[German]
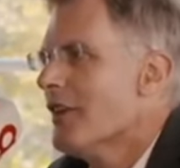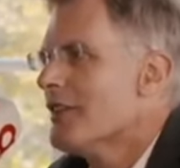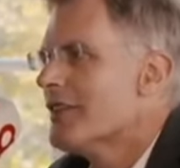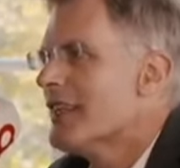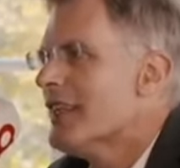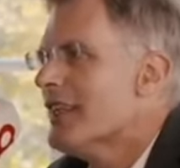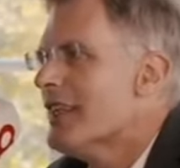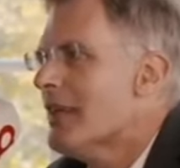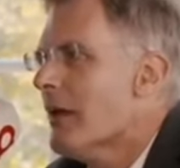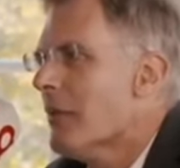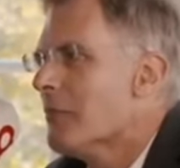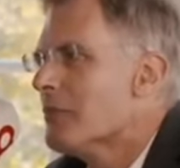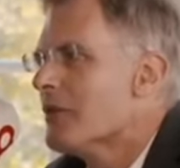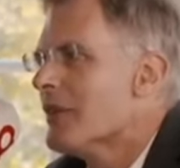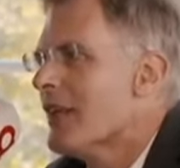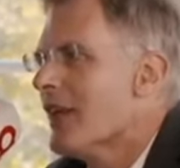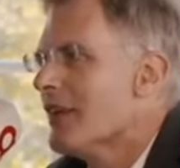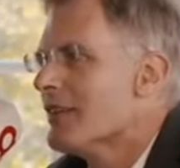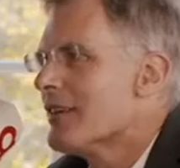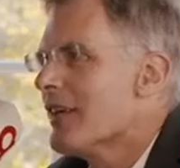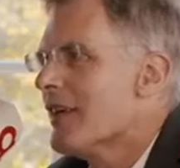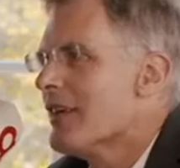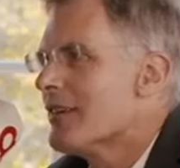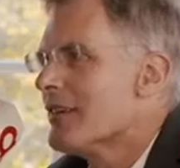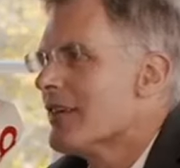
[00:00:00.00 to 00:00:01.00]
Die, die,
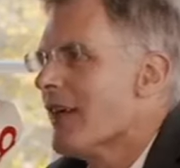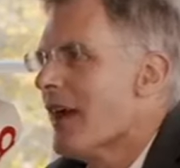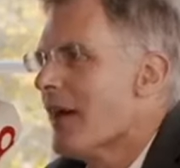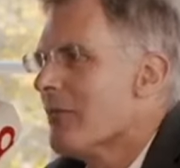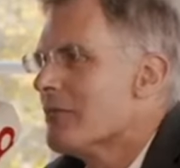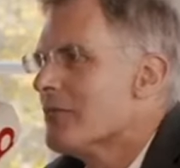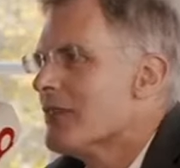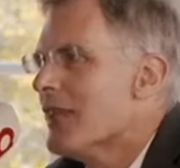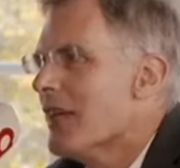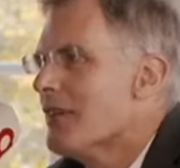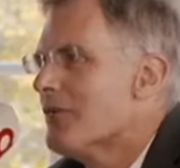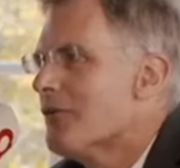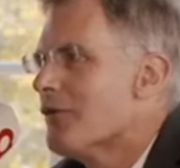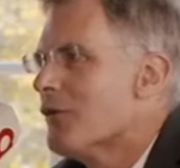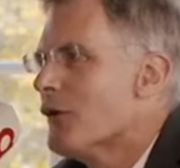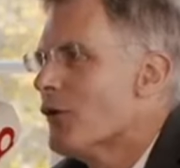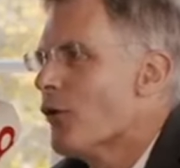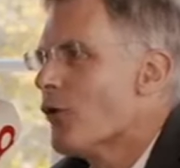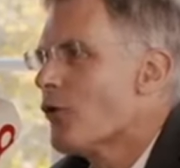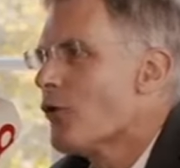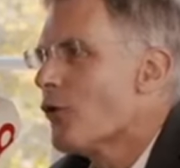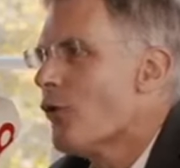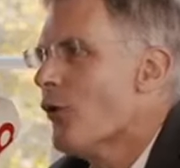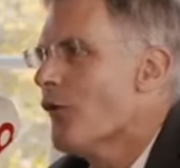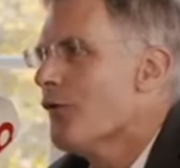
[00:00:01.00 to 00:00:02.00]
die, den
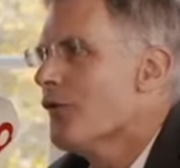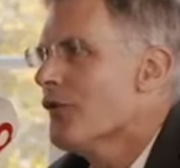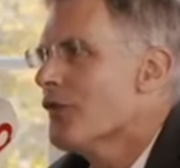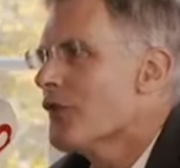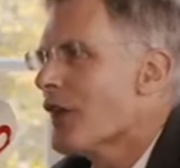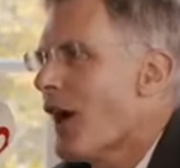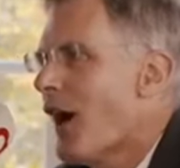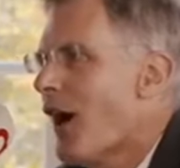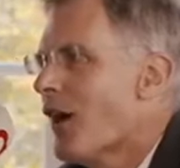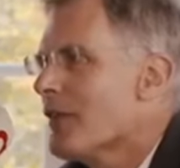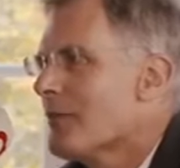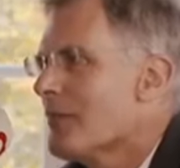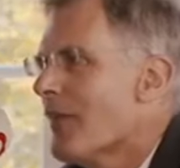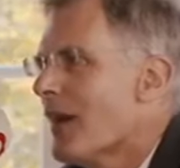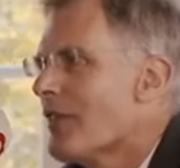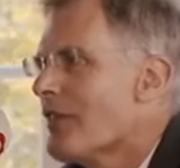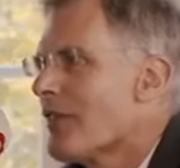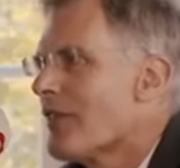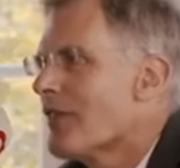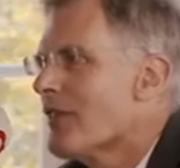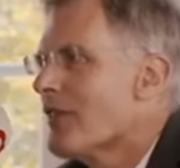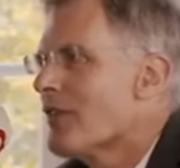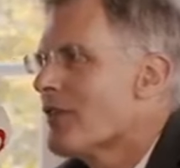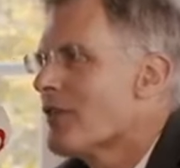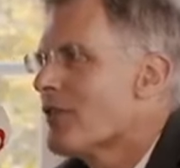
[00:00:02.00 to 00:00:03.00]
Philosophen traut man
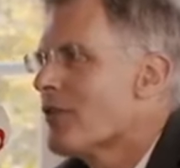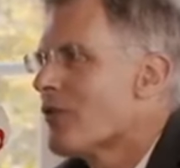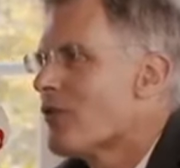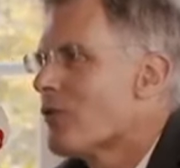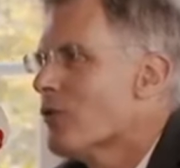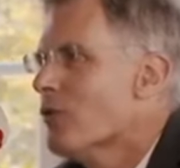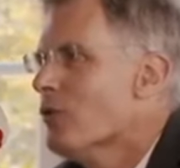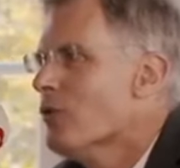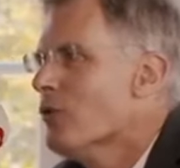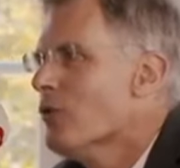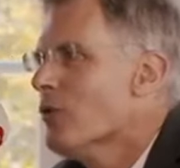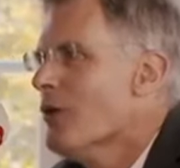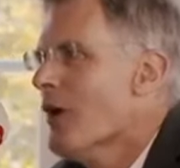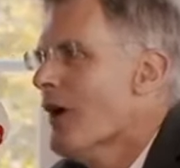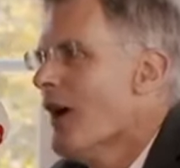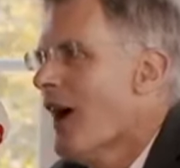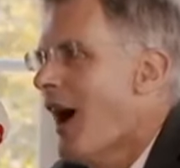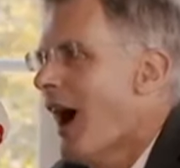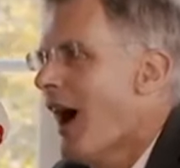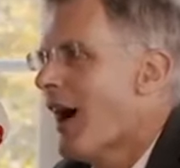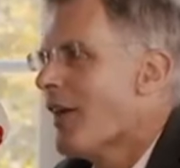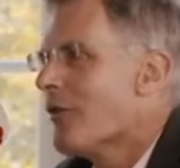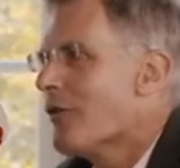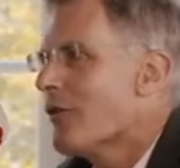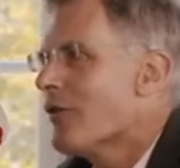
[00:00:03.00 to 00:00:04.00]
es nicht zu.
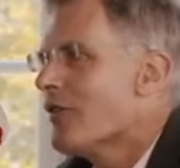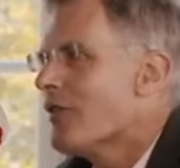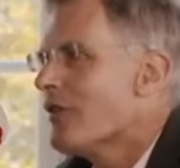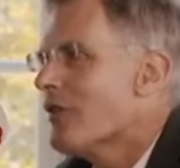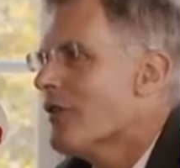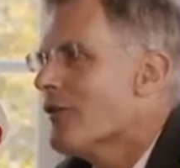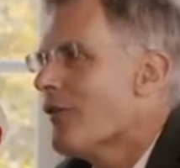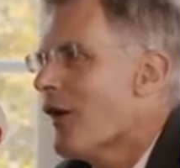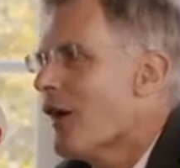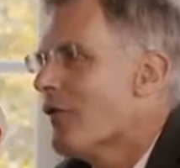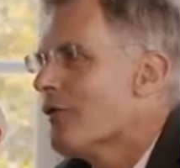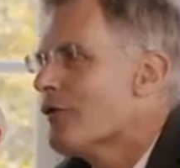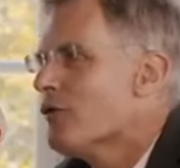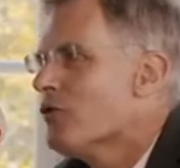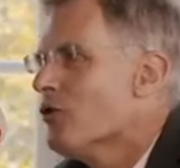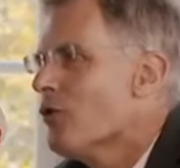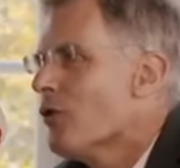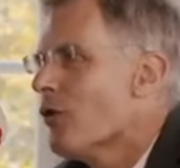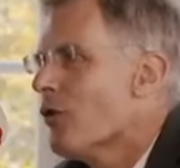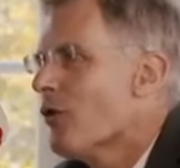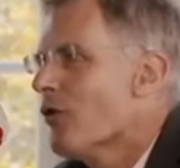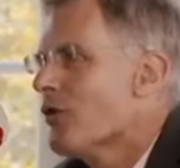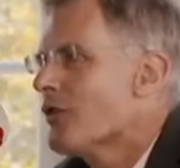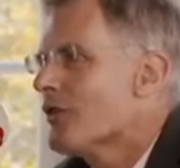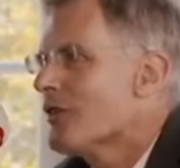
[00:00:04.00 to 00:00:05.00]
Also ist die
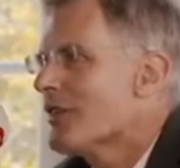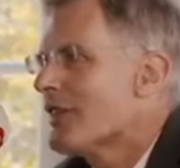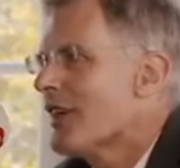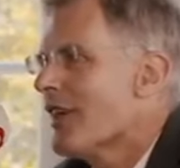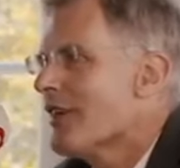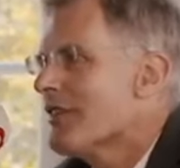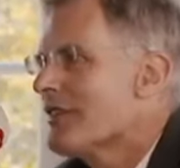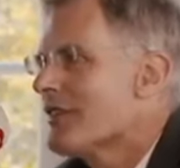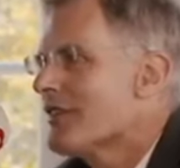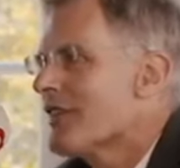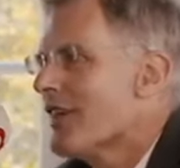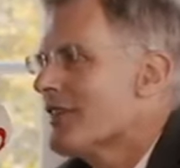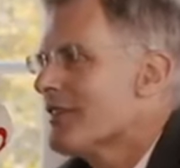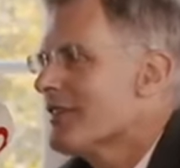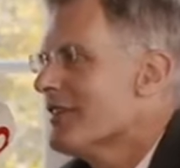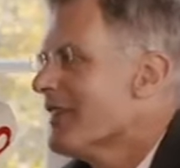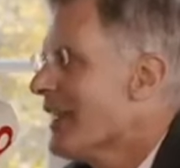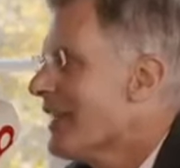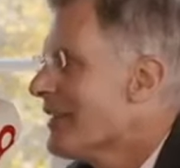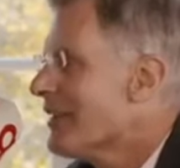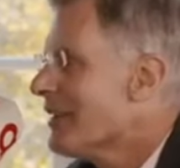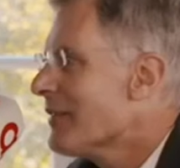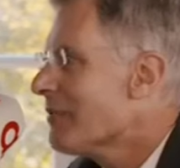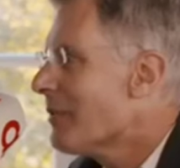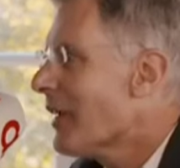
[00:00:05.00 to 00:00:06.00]
Verführung, dass das
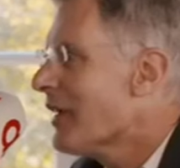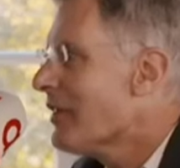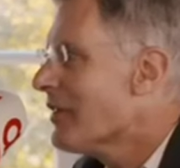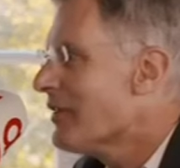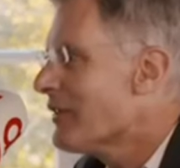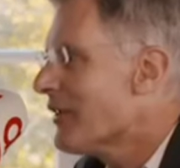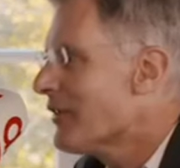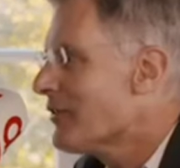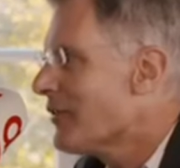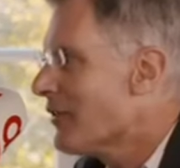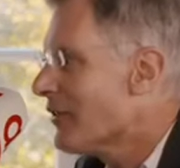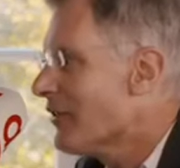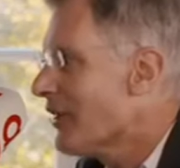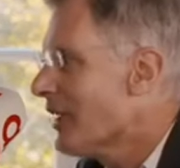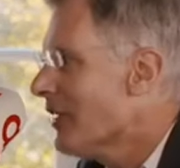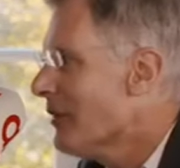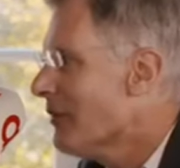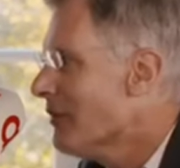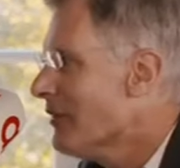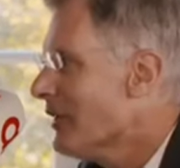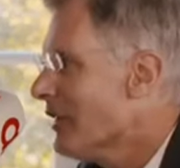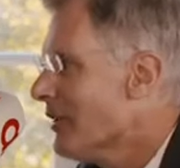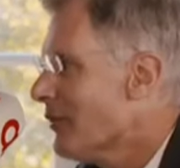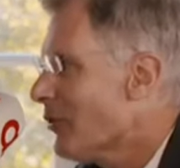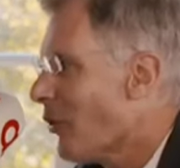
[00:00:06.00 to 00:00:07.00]
nächstbeste zu
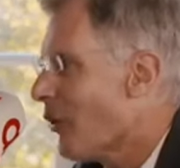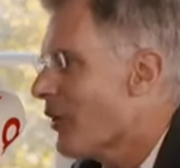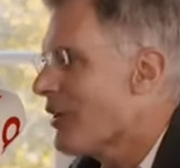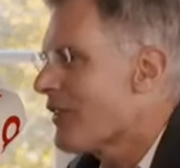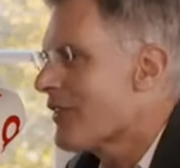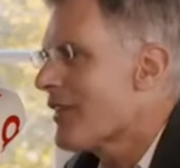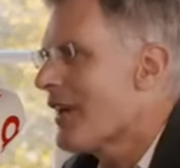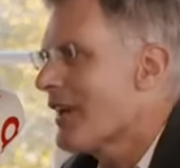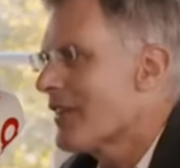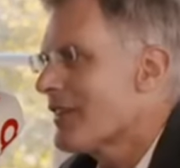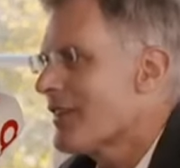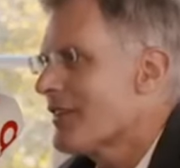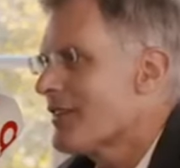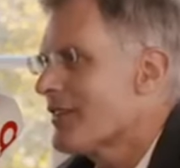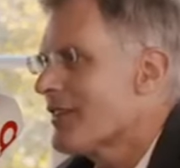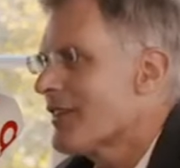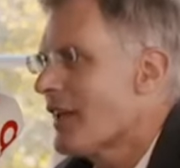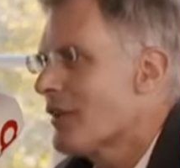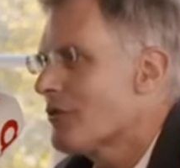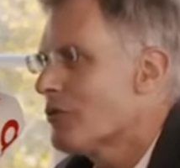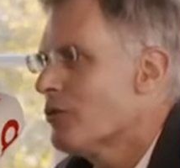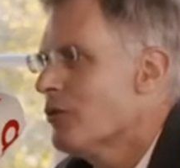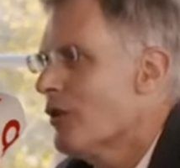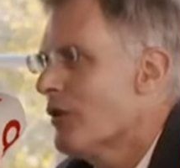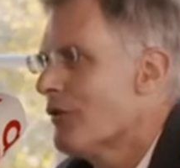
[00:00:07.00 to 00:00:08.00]
nehmen, die neuzeitliche
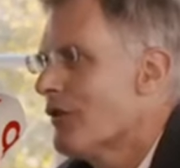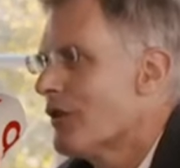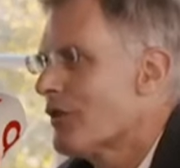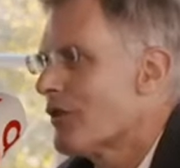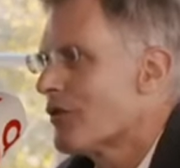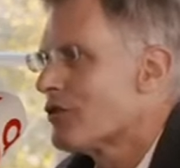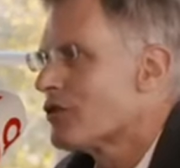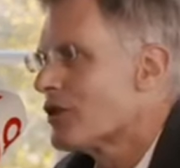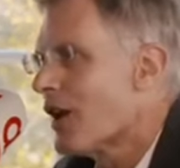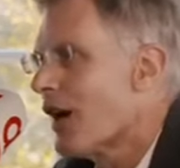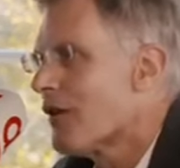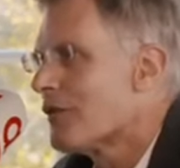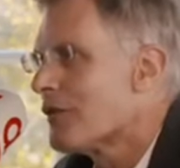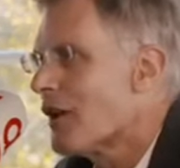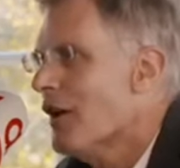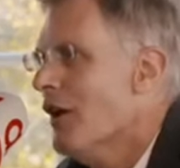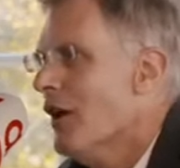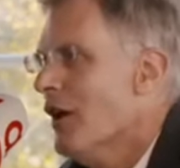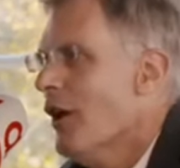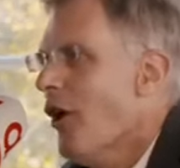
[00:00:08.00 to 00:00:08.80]
Naturwissenschaft.